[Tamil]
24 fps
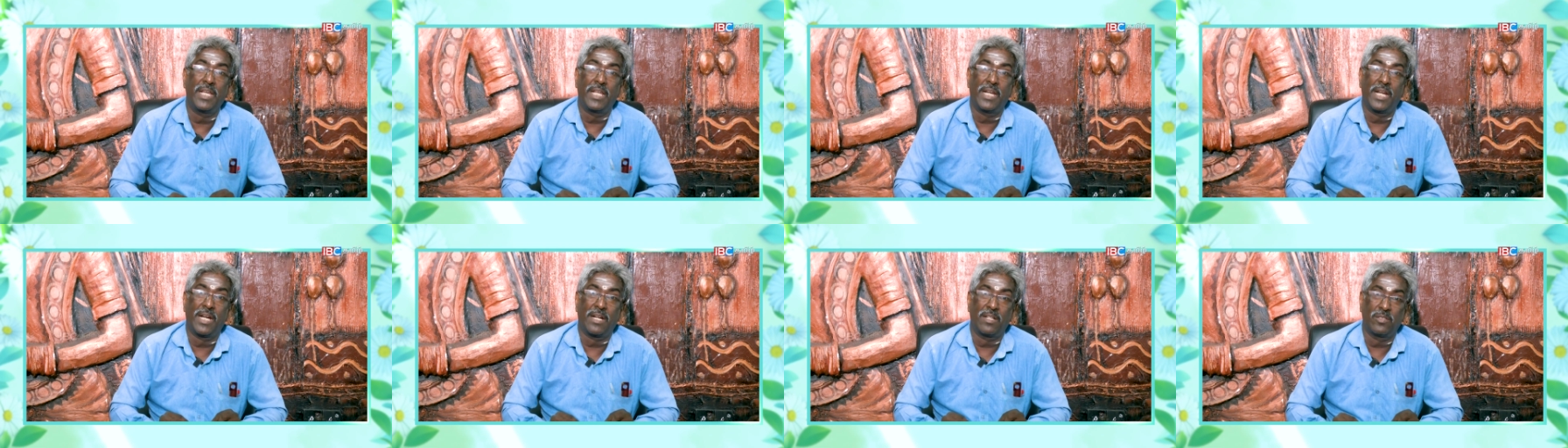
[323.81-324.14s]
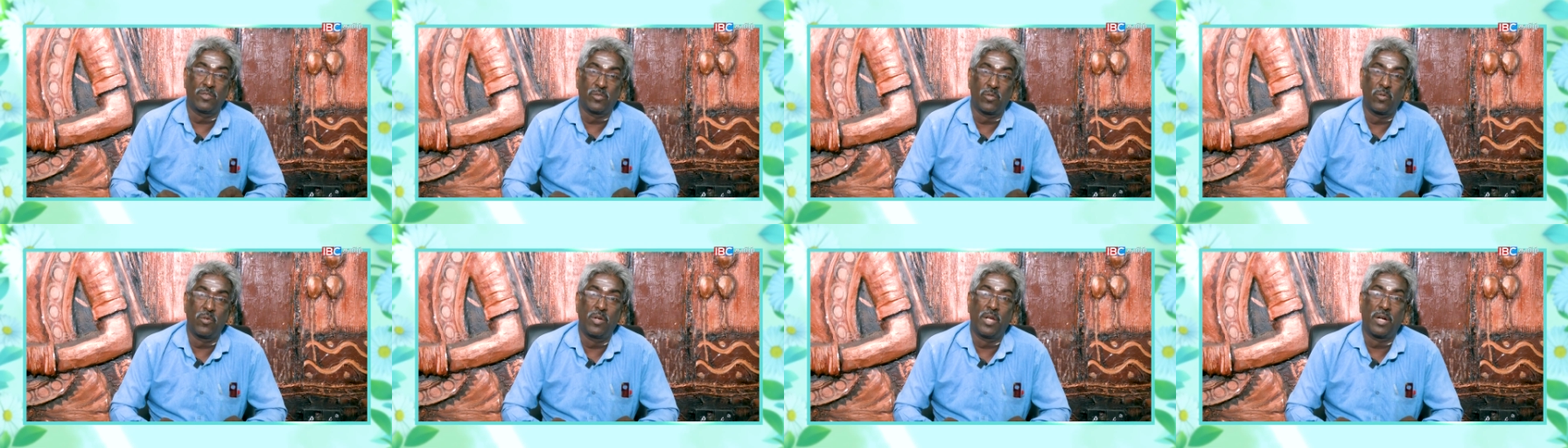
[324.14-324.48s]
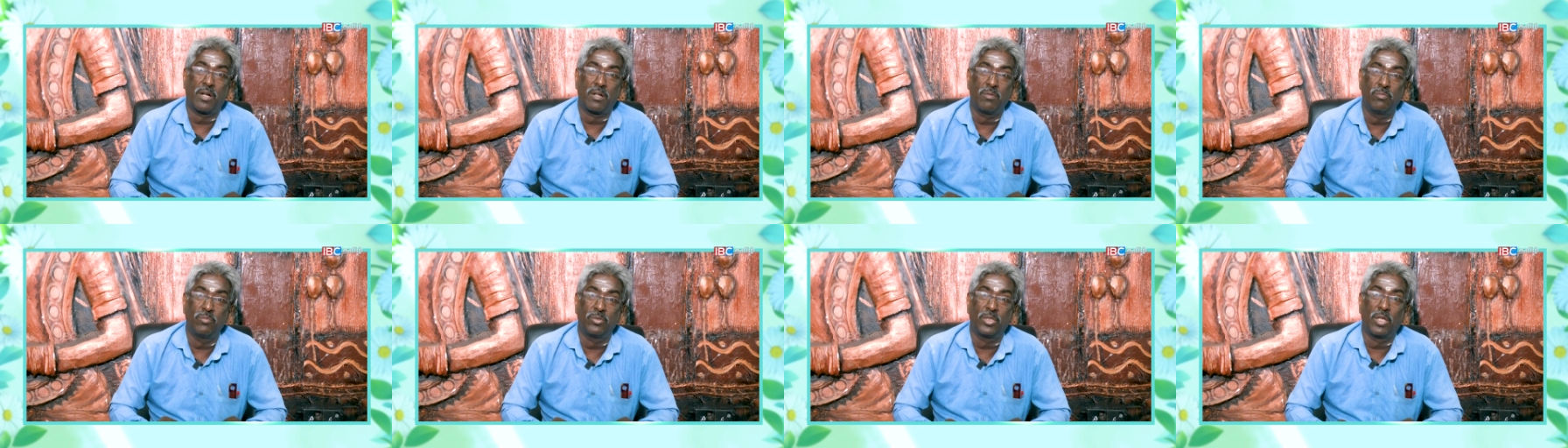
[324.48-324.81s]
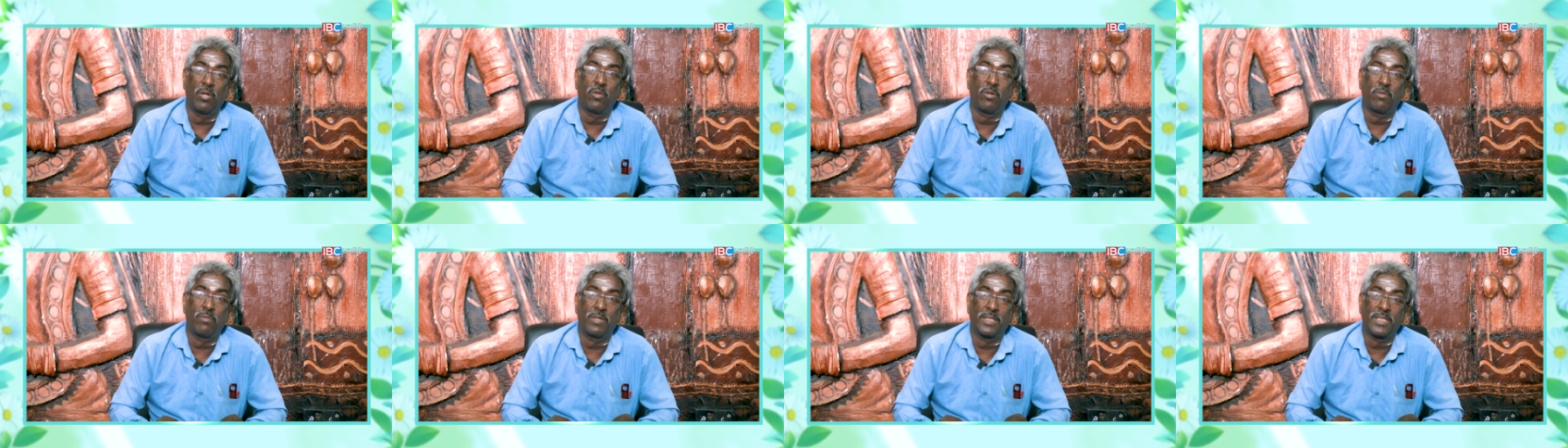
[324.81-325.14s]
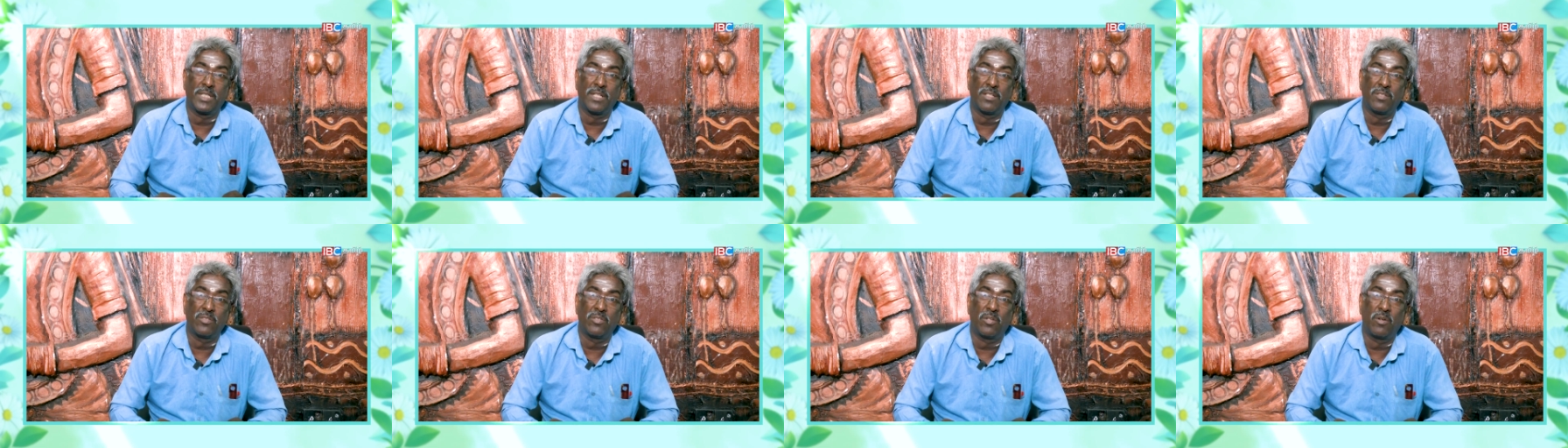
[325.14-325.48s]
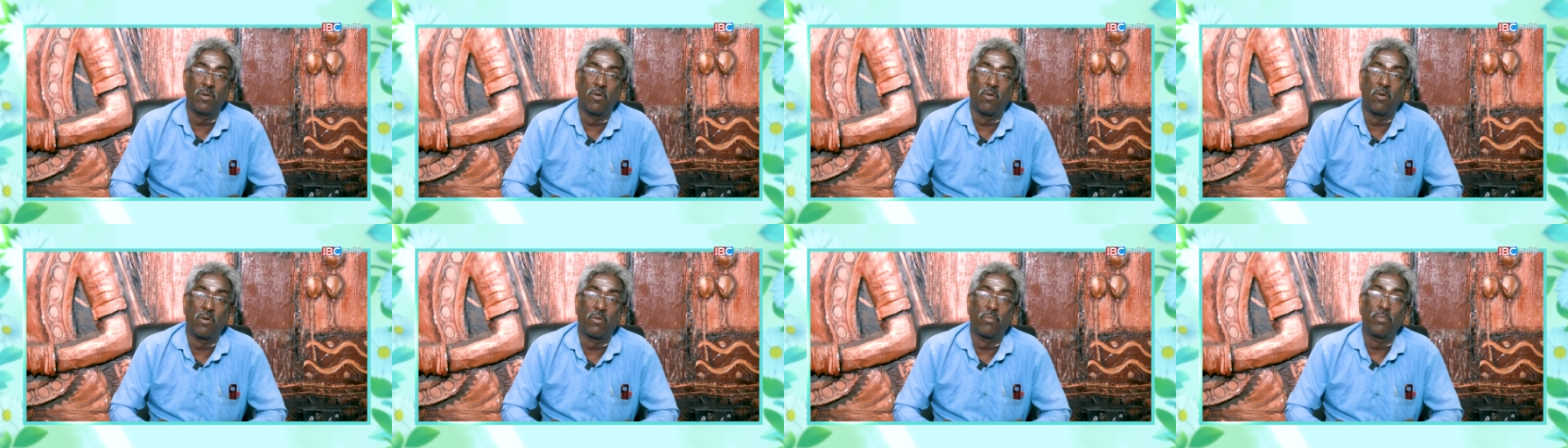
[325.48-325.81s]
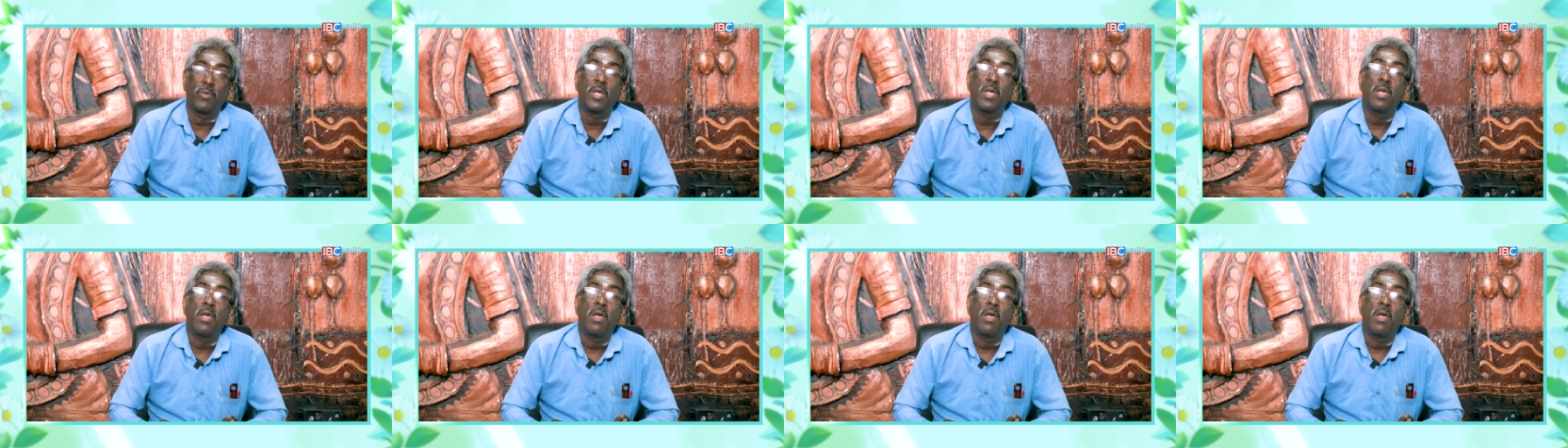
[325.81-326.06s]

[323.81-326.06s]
எனக்கு சொல்ல முதல் ஒரு வசனம் சொல்லணும்